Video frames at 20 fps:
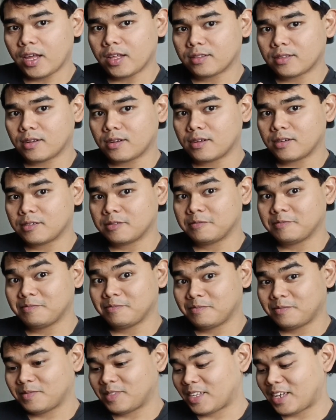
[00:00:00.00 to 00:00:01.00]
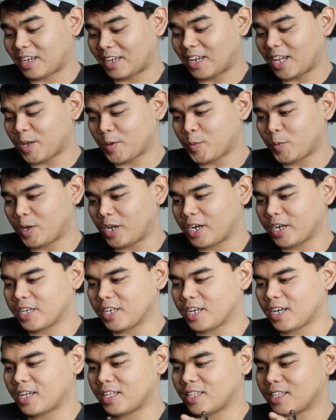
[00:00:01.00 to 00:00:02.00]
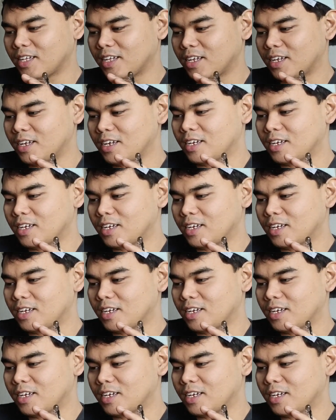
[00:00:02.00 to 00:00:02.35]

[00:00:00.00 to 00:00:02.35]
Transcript: later. I-click mo lang yan,